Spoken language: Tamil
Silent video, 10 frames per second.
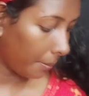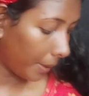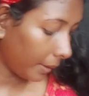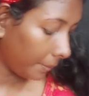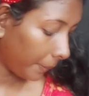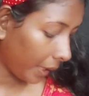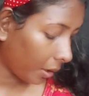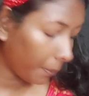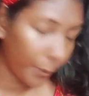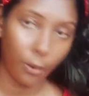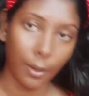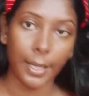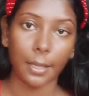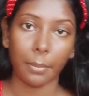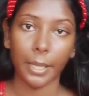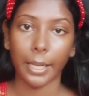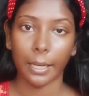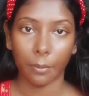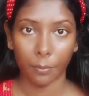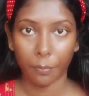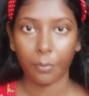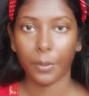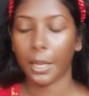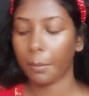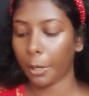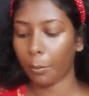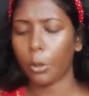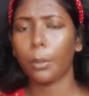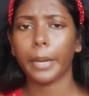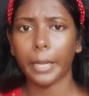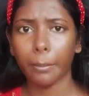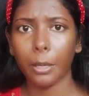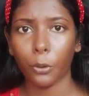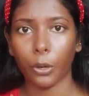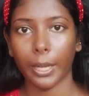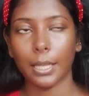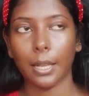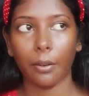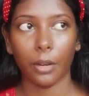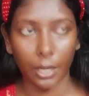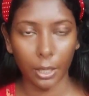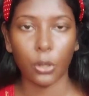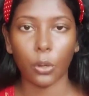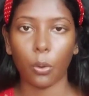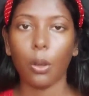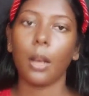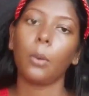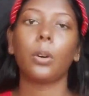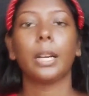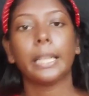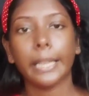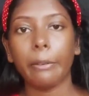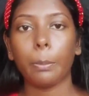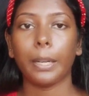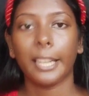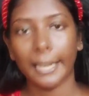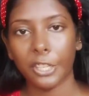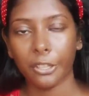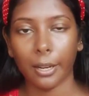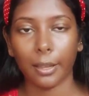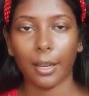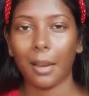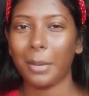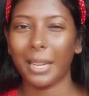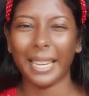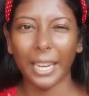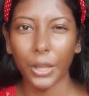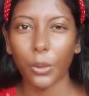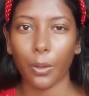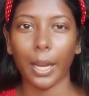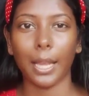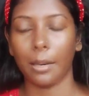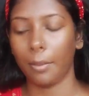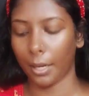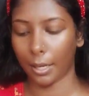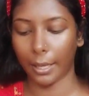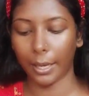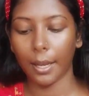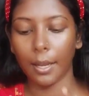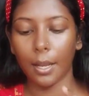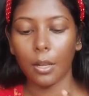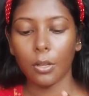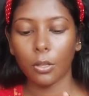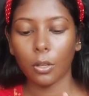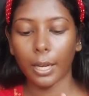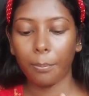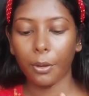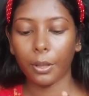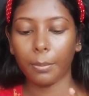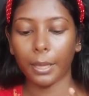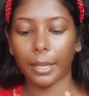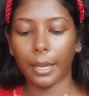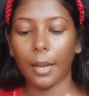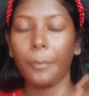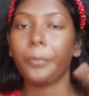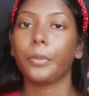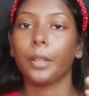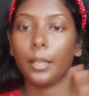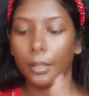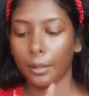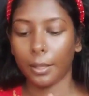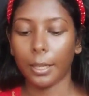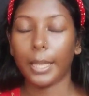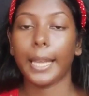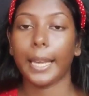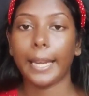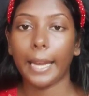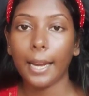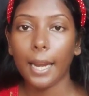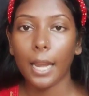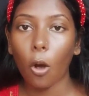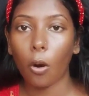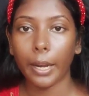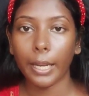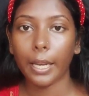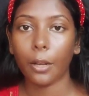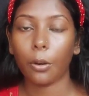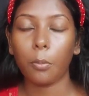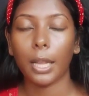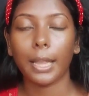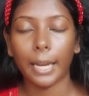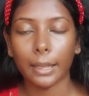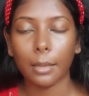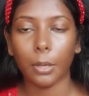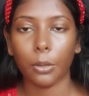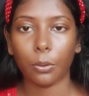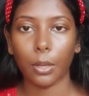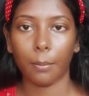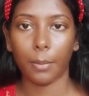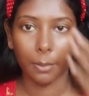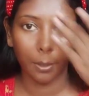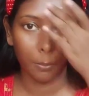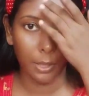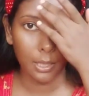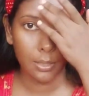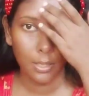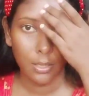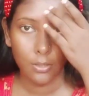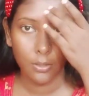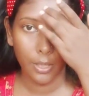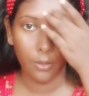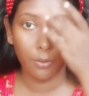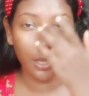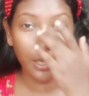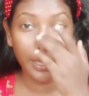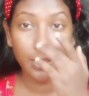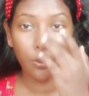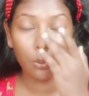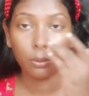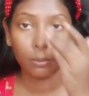பட் மேக்கப் ப்ராடக்ட்ஸ் அப்படி நீங்கள் இது பண்ணும்போது மினிமல் ப்ராடக்ட்ஸ் தான் எடுத்துக்கணும் உங்களுக்கு தேவைப்பட்டால் எக்ஸ்ட்ரா எடுத்துக்கலாம் பட் எடுத்தோடனே அதிகமாக எடுக்காதீங்க ஸோ இப்போ வந்து பார்த்திங்கன்னா இது எனக்கு எங்கெல்லாம் ஆயிலியாக இருக்குமோ அந்த இடத்துல மட்டும்தான் அப்ளை பண்ண போகிறேன் ஸோ என்னோடய டீ ஜோன்